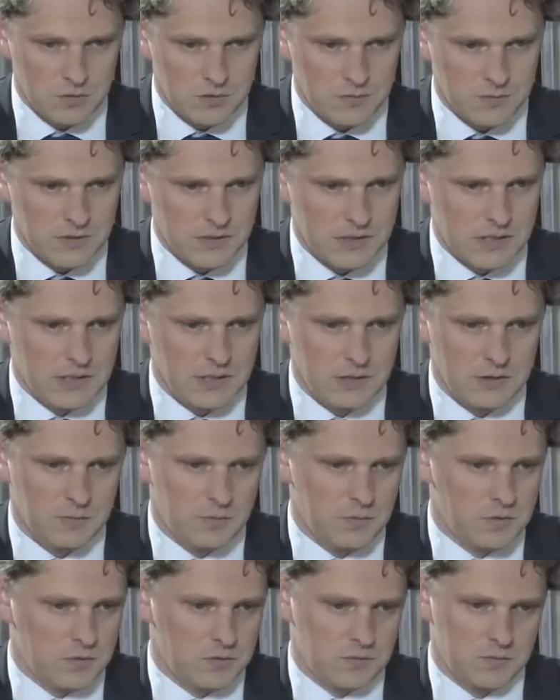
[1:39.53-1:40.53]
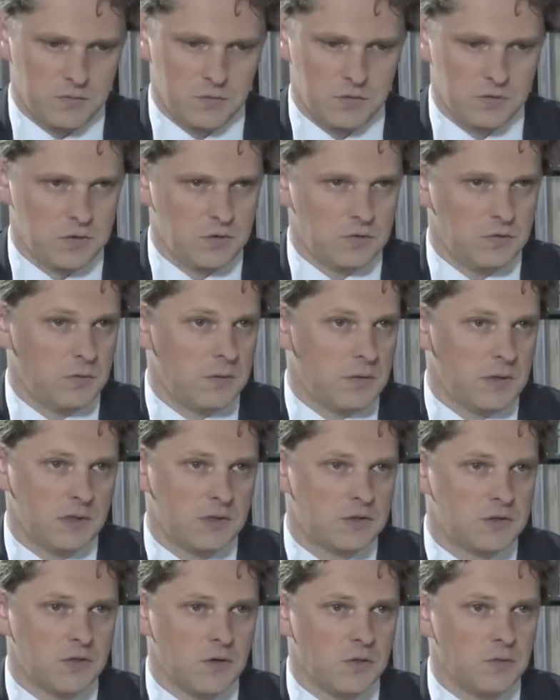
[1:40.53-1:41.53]
specjalnych po prostu funkcjonują jak
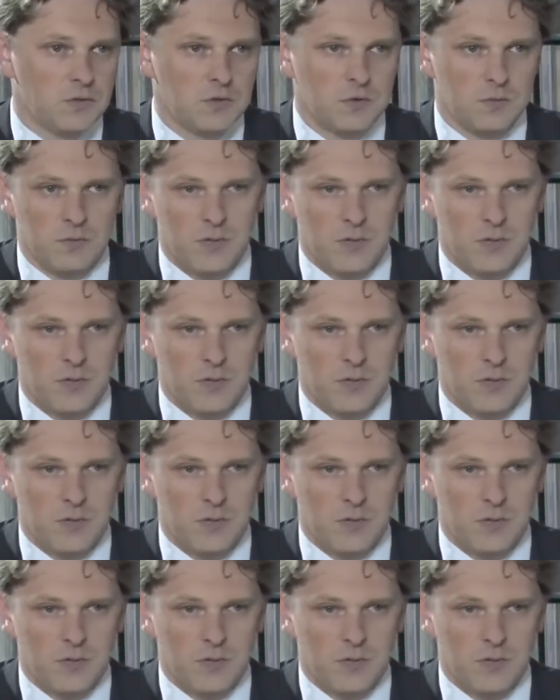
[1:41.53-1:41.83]
chcą.